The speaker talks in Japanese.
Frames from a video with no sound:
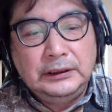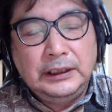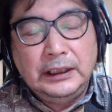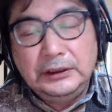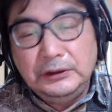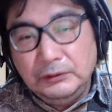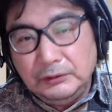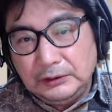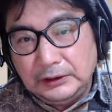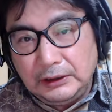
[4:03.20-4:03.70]

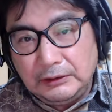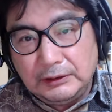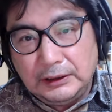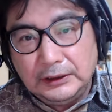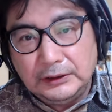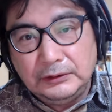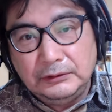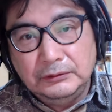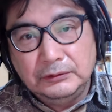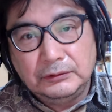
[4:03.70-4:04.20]
何を言ってる
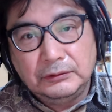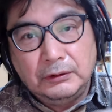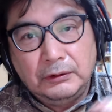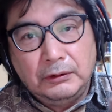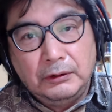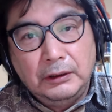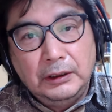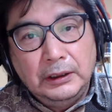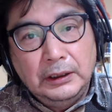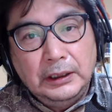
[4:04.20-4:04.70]
かっていう
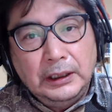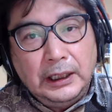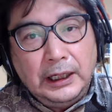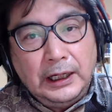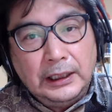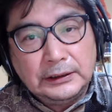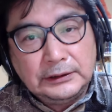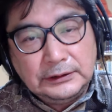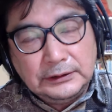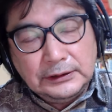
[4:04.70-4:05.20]
と、
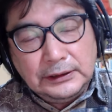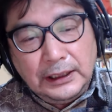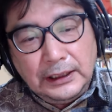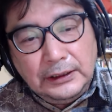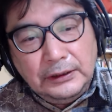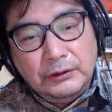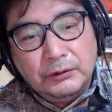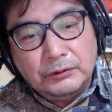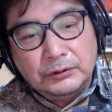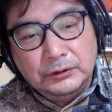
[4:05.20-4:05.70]
発
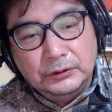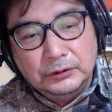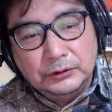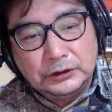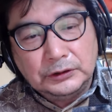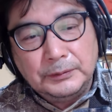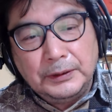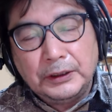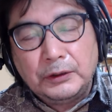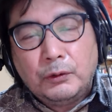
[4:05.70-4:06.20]
言力、
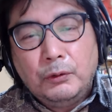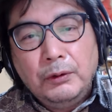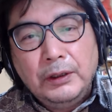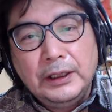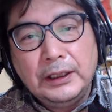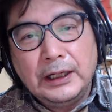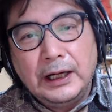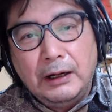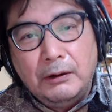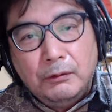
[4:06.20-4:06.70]
つまり
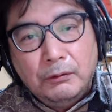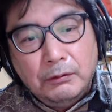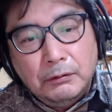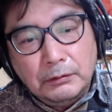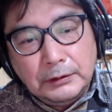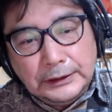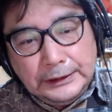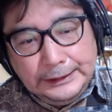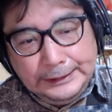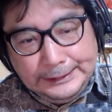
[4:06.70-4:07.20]
声が
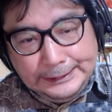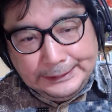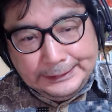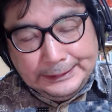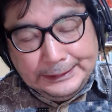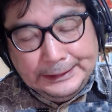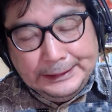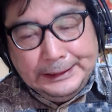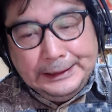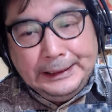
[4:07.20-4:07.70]
大きい、
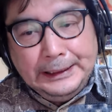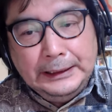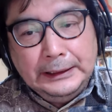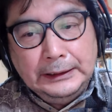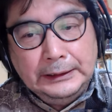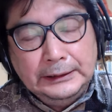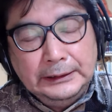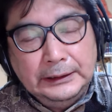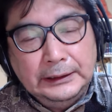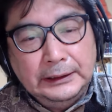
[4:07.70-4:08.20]

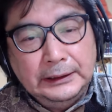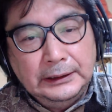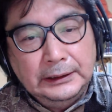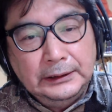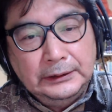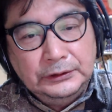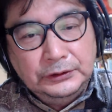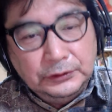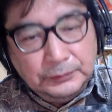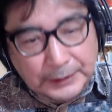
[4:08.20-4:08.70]

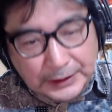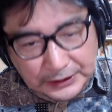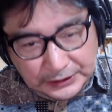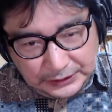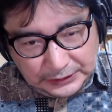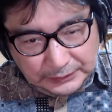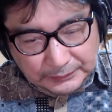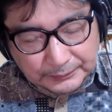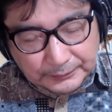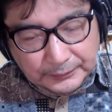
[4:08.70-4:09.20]
有
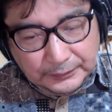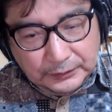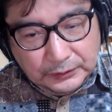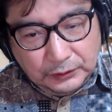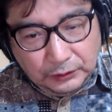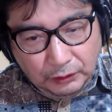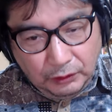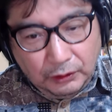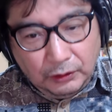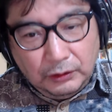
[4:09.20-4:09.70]
名人
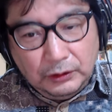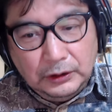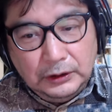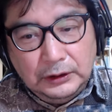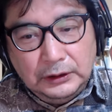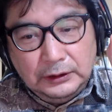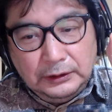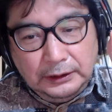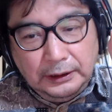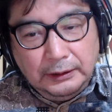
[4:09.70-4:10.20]
と、
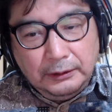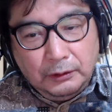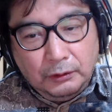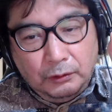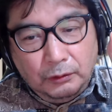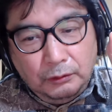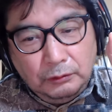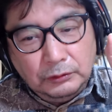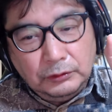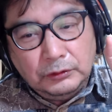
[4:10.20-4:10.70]
ね、
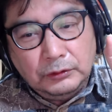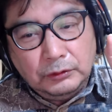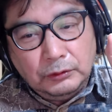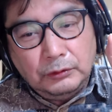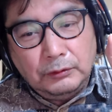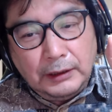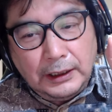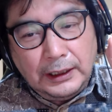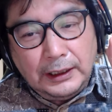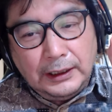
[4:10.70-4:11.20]
本
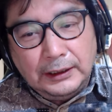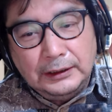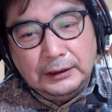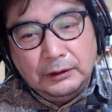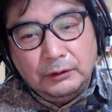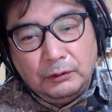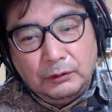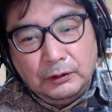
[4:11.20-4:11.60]
当は